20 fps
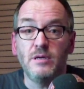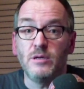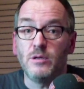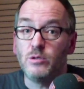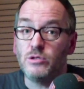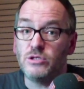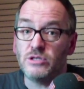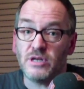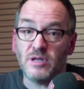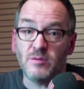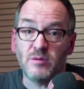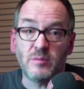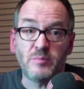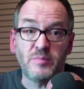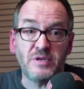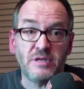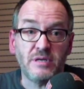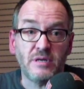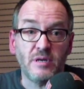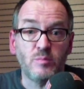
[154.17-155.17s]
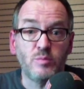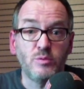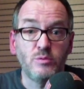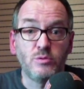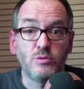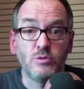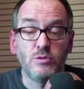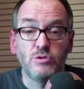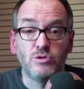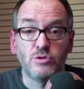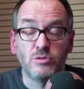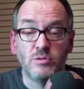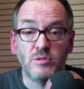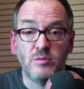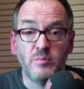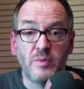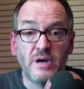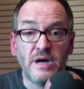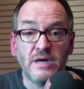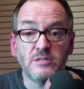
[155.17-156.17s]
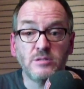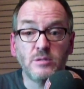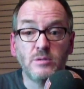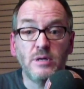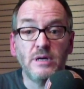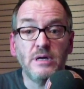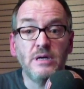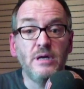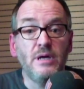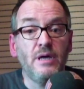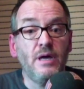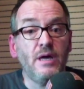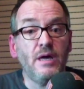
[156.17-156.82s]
riusciremo a aprire appunto il giorno di Pasqua